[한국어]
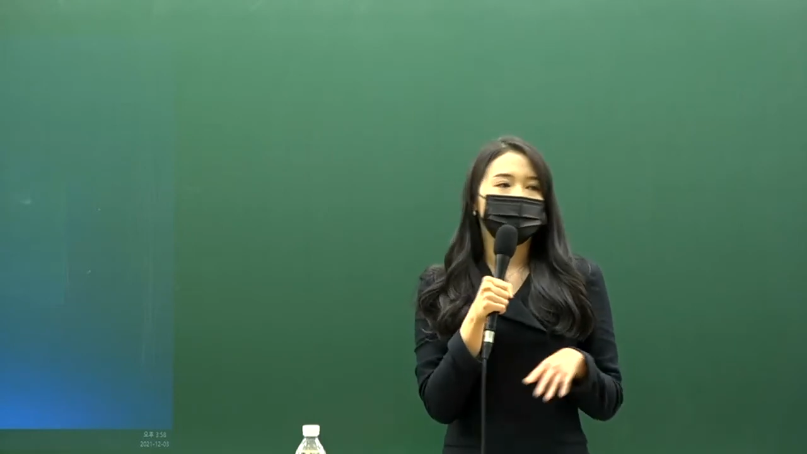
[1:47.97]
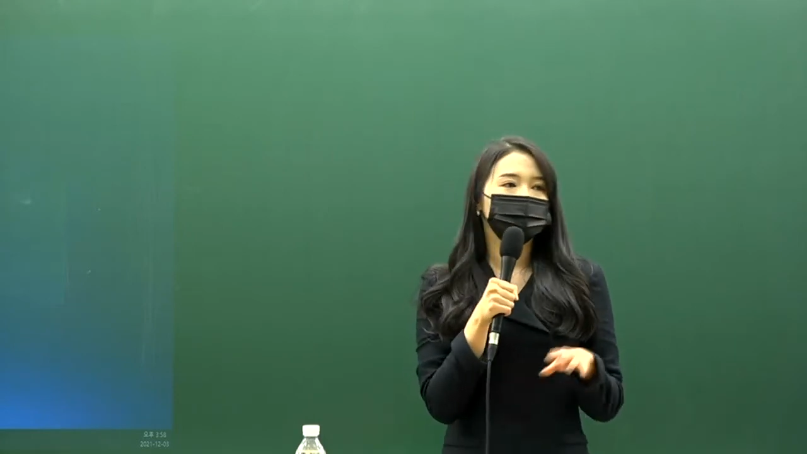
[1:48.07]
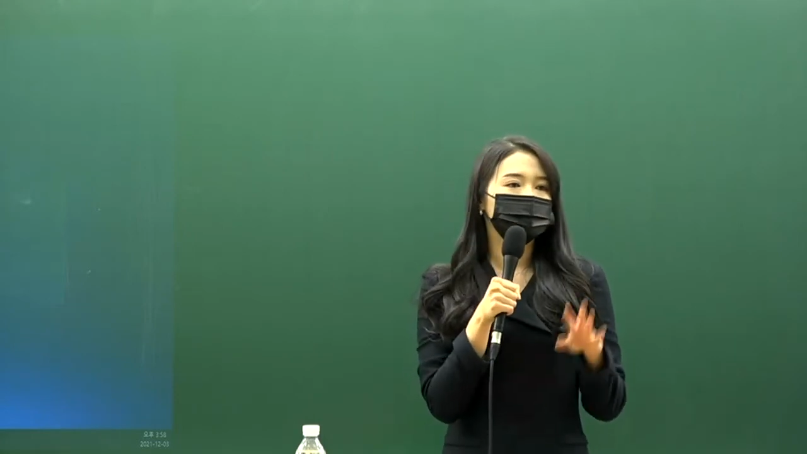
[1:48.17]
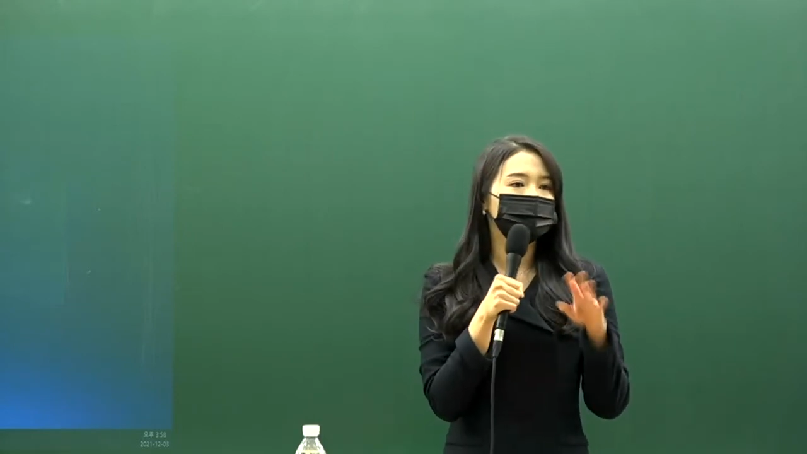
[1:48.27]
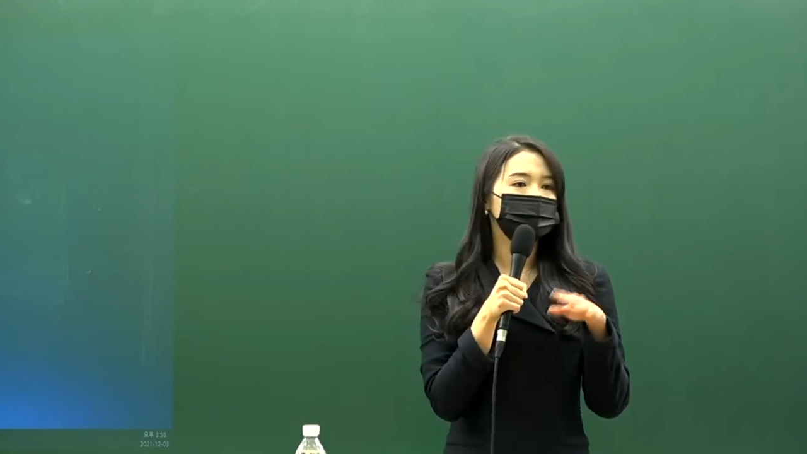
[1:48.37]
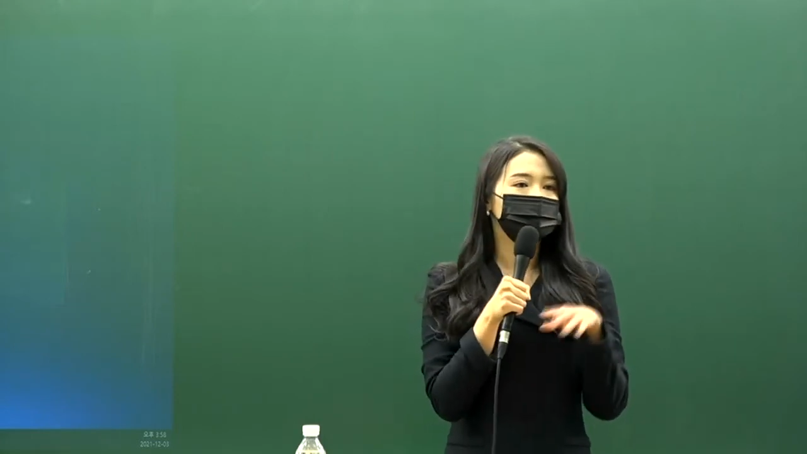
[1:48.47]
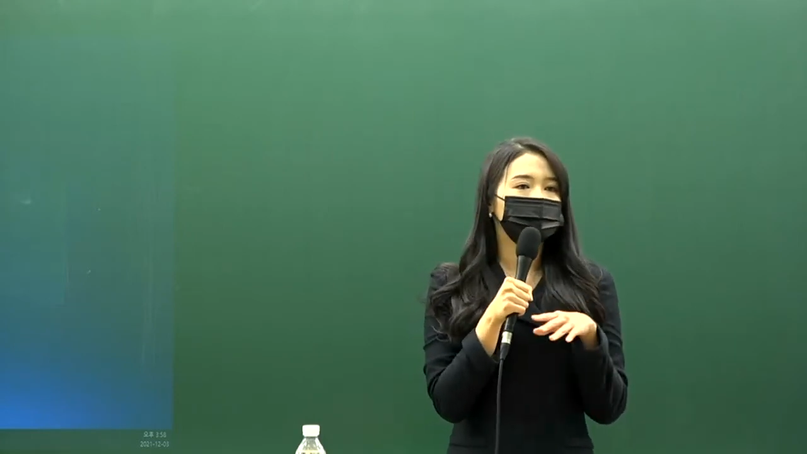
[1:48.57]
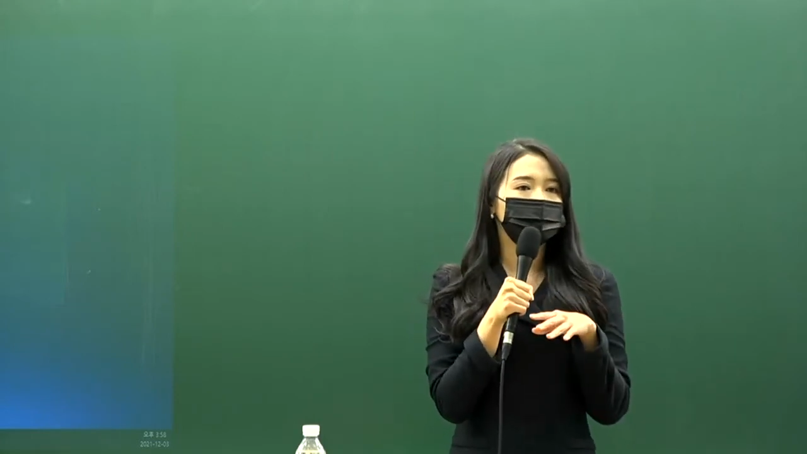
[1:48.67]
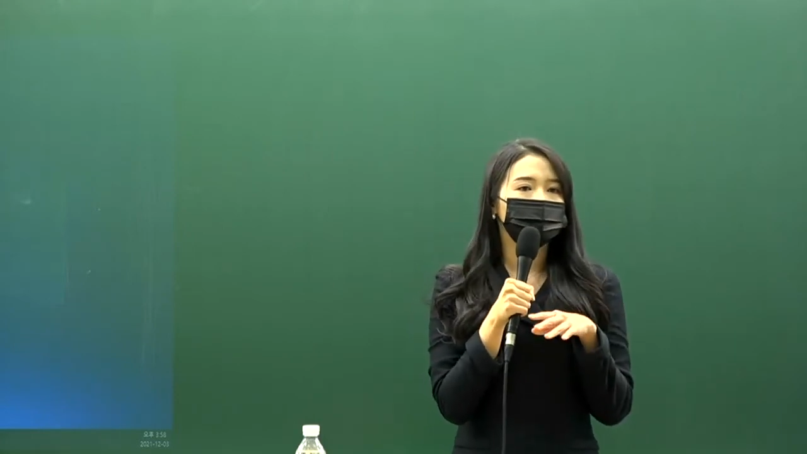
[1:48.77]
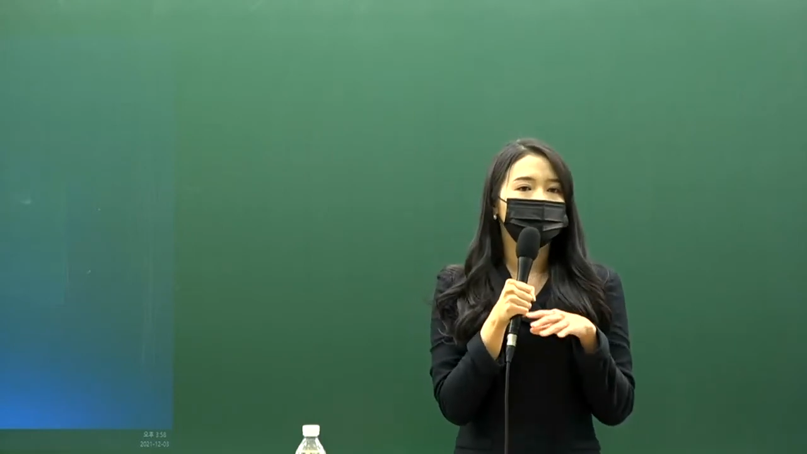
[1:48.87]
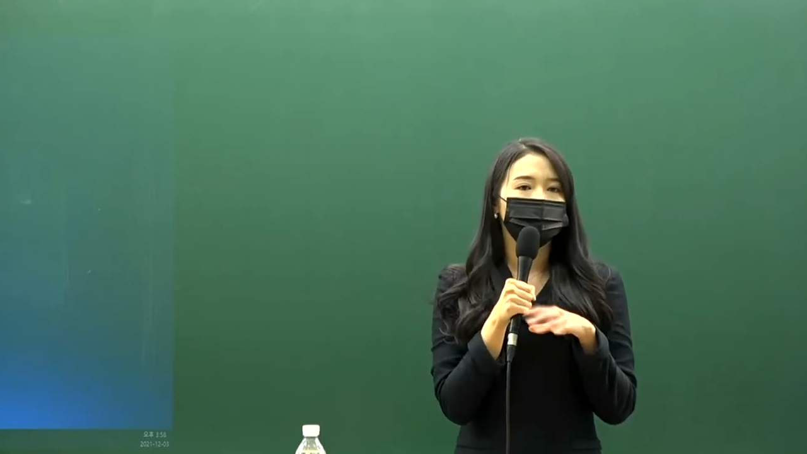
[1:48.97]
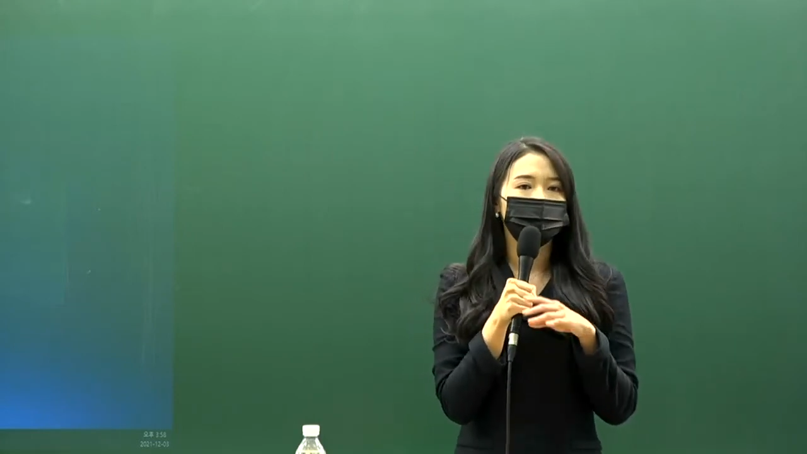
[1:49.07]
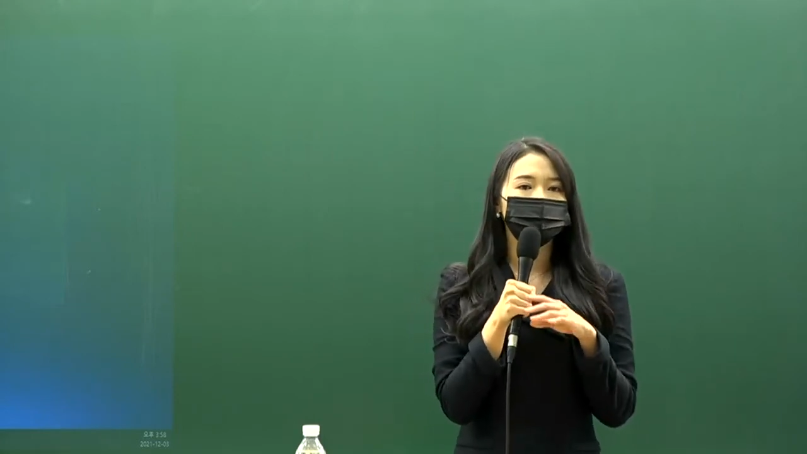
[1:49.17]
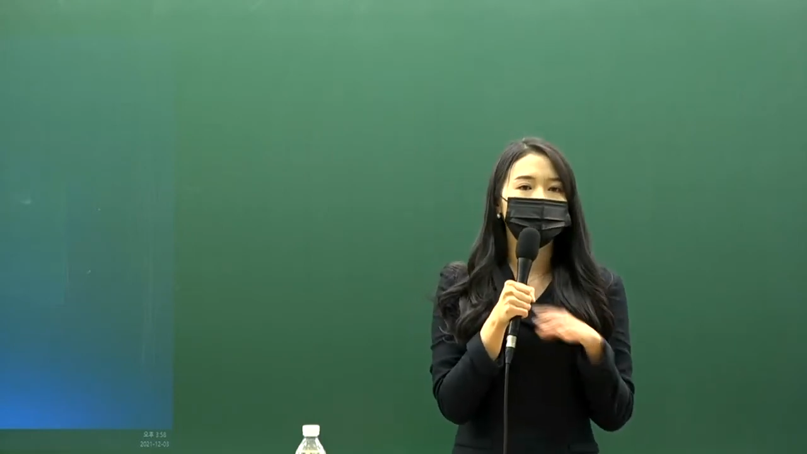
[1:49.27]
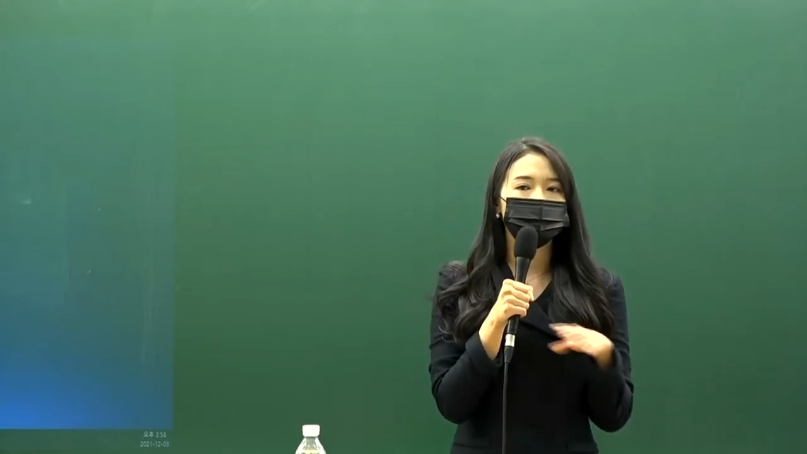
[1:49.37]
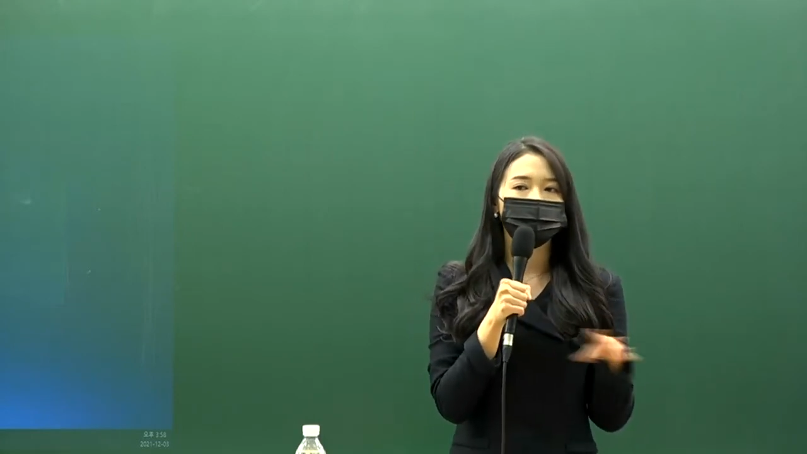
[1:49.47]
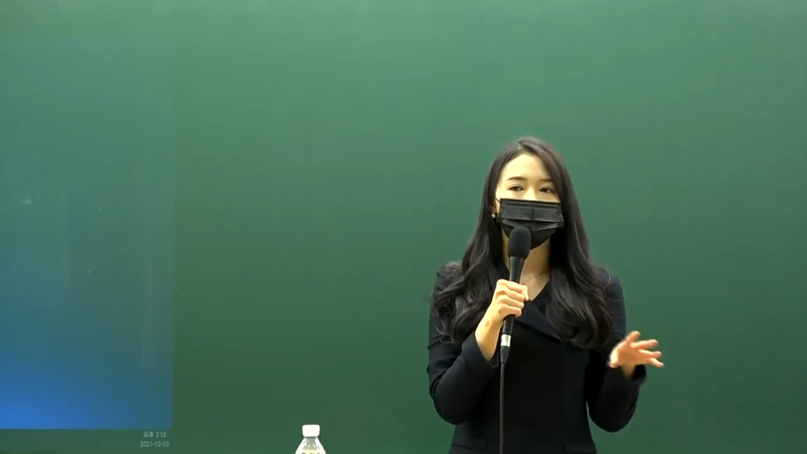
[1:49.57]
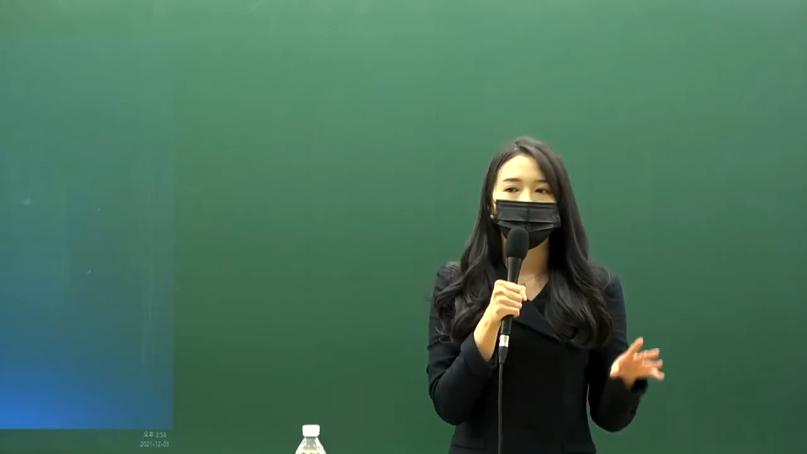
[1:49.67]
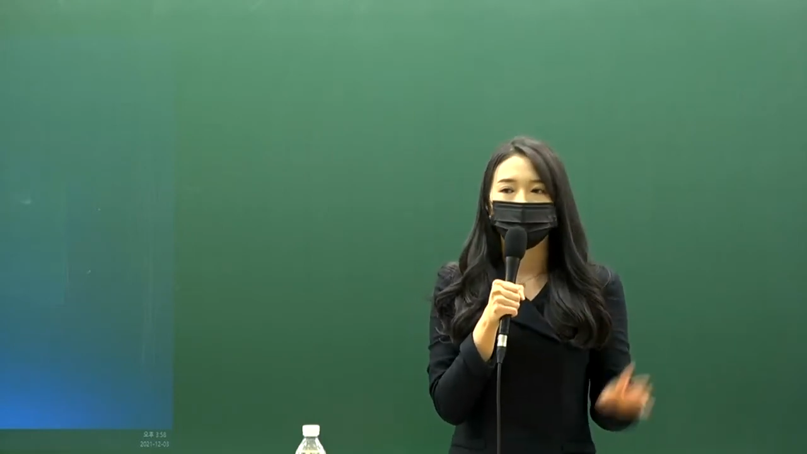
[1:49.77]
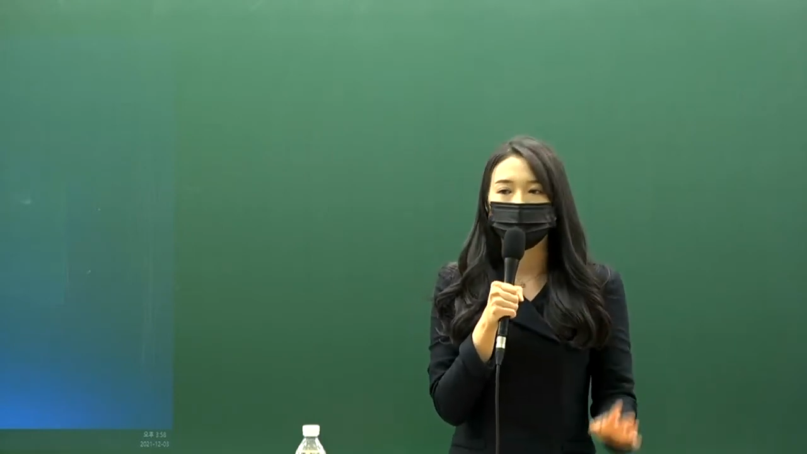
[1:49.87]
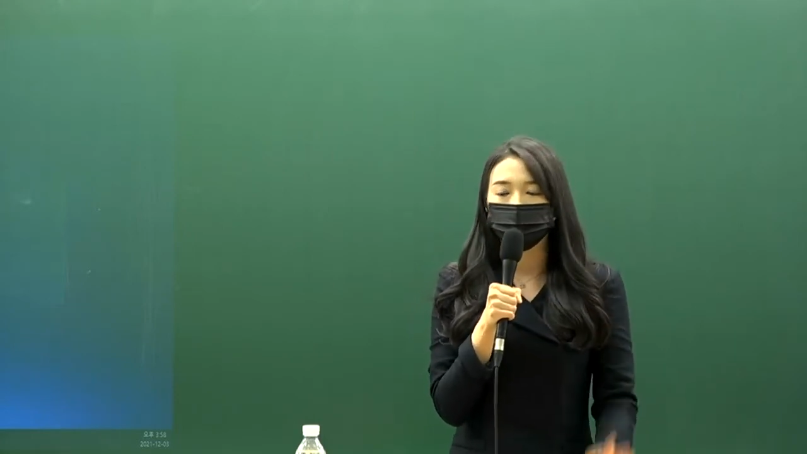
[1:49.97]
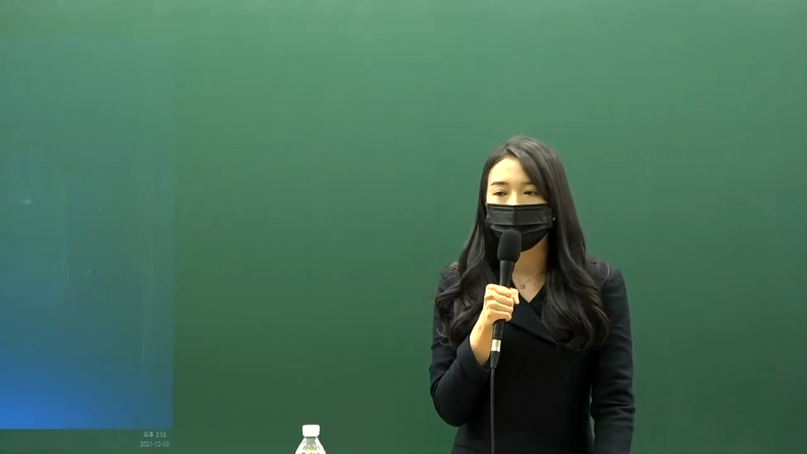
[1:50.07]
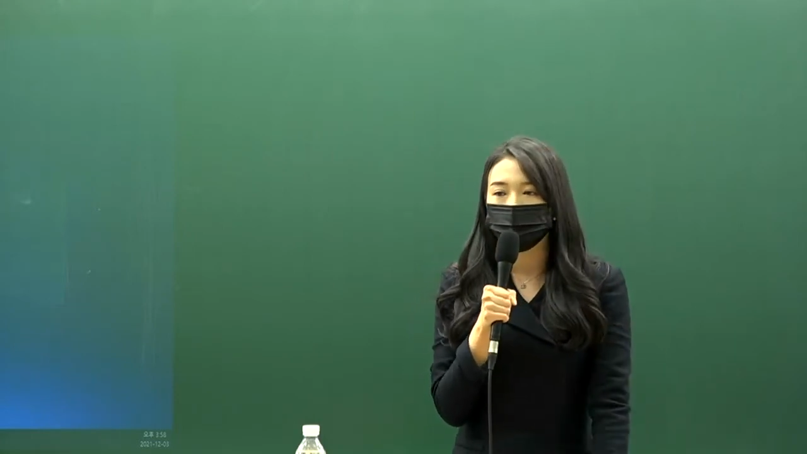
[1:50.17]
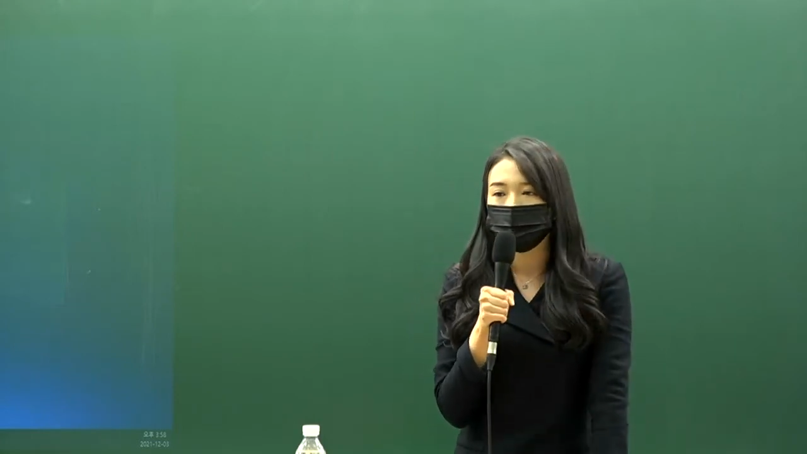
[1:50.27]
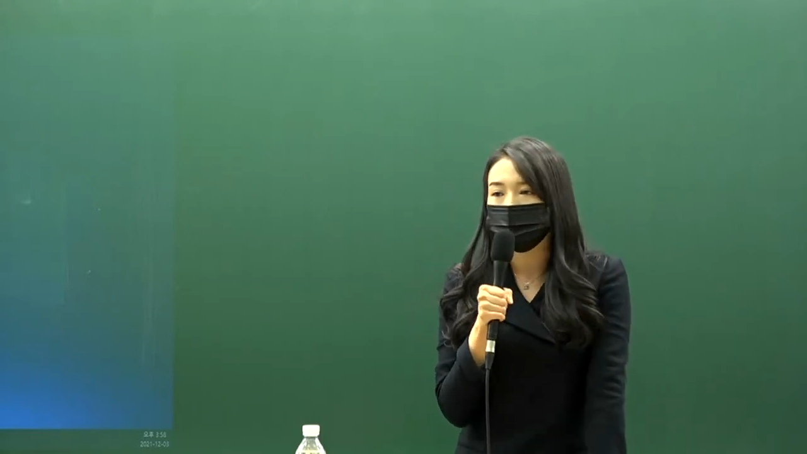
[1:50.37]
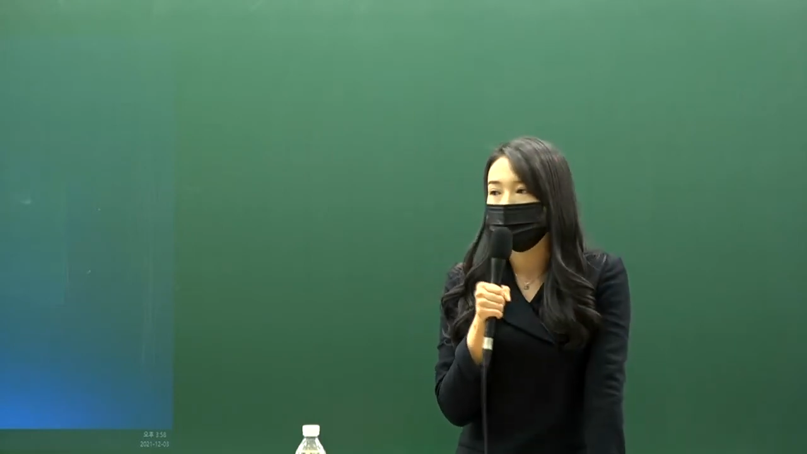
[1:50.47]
유예 때랑 어떻게 제가 경영